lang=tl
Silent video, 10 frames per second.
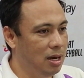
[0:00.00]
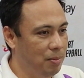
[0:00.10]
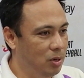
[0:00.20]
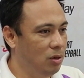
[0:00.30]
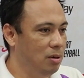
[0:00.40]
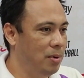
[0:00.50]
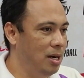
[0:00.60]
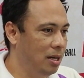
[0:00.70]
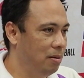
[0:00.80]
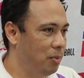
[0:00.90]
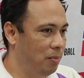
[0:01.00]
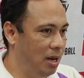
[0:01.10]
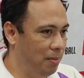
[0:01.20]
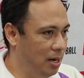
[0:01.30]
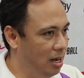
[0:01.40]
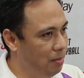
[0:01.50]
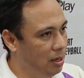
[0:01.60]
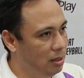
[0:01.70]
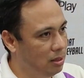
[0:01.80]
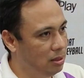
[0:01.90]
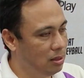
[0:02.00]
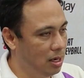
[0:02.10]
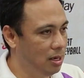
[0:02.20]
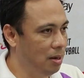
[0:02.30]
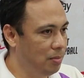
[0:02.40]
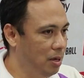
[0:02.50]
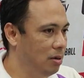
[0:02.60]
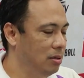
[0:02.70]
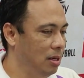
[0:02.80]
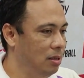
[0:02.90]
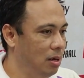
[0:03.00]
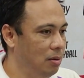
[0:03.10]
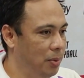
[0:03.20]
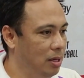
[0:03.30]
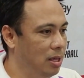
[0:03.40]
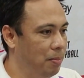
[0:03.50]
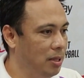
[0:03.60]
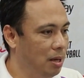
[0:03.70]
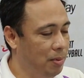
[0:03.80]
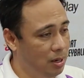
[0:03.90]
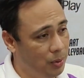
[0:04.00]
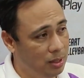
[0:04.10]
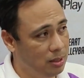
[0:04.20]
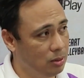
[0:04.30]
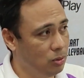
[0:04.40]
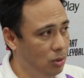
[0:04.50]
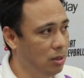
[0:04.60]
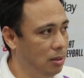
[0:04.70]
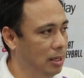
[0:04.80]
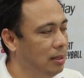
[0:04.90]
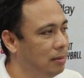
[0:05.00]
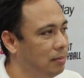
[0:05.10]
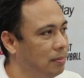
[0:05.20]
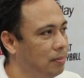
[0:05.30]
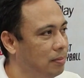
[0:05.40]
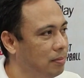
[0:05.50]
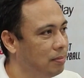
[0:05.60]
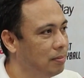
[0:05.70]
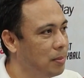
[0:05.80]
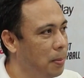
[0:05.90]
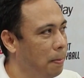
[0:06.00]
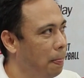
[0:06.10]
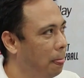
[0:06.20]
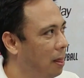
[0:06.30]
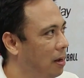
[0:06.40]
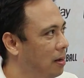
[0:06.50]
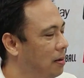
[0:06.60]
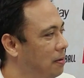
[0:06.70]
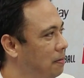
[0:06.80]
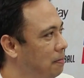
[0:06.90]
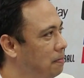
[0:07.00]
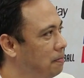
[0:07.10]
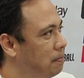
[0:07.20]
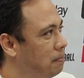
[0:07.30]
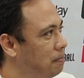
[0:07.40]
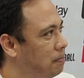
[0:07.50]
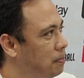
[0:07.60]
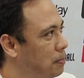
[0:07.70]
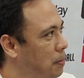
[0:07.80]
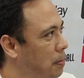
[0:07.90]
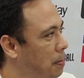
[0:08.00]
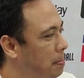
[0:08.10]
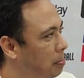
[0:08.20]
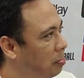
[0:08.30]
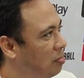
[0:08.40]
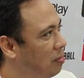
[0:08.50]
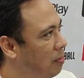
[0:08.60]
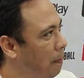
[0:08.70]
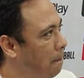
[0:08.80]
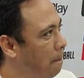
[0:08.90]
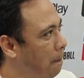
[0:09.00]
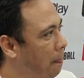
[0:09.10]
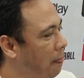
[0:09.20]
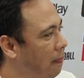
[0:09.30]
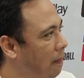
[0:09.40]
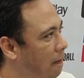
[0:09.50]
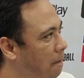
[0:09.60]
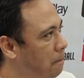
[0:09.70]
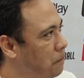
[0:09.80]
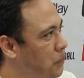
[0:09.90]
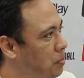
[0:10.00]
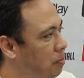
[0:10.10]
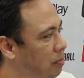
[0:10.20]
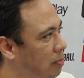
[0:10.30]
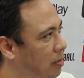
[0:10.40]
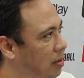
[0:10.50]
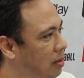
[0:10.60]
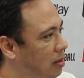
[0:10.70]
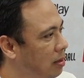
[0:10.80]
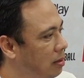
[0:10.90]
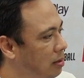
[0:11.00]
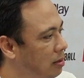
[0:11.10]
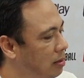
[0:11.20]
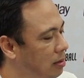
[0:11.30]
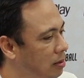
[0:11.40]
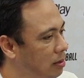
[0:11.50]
namin kung ano yung mga naging problema namin sa game na yon then ano pa yung dapat namin gawin sa susunod approaching after 10 wins po, parang tingin niyo ba, hindi man ideal matalo sa game 1, pero